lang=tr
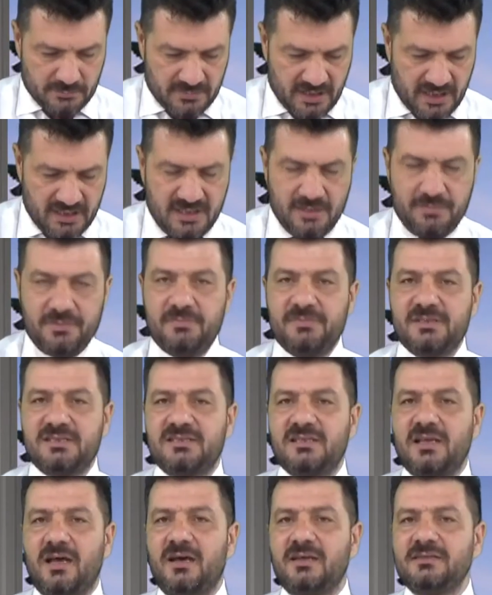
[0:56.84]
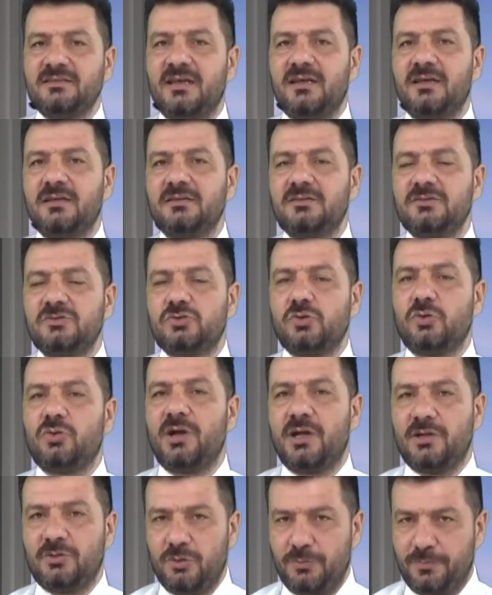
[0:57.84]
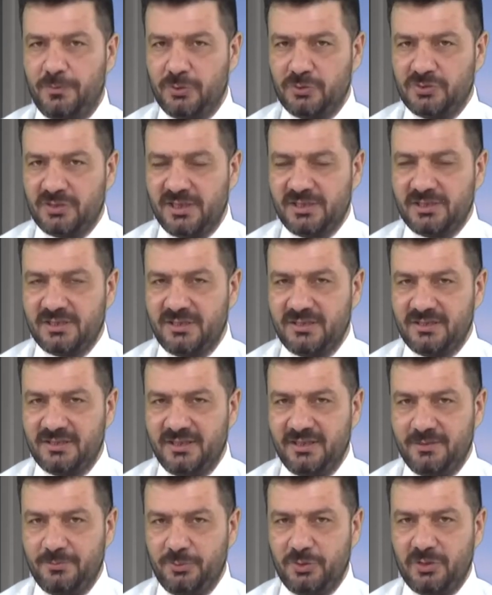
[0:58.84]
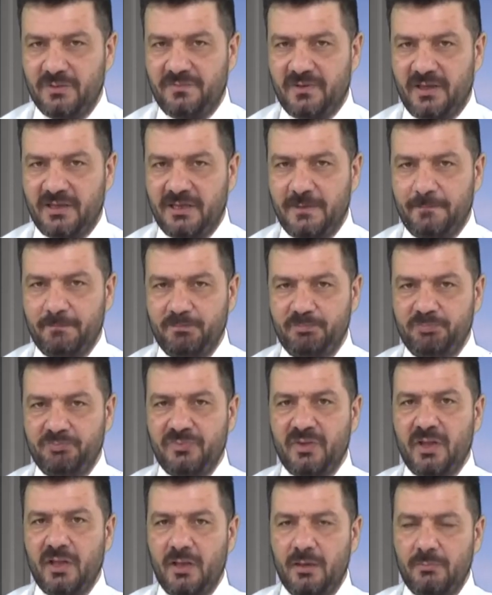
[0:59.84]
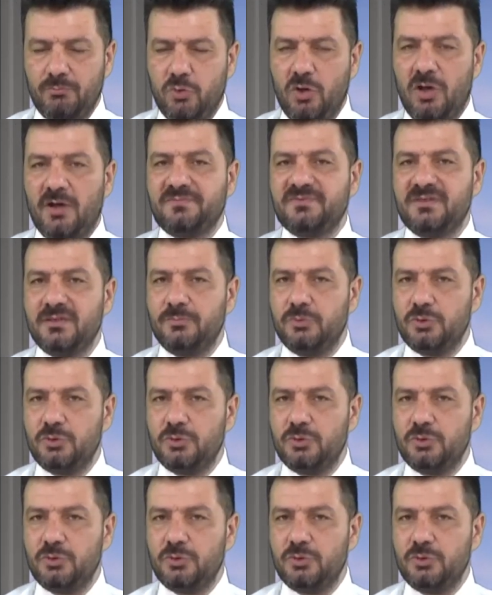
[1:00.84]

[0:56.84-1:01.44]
Ekibimiz sahada sokak röportajları da yapıyor efendim. Bu hafta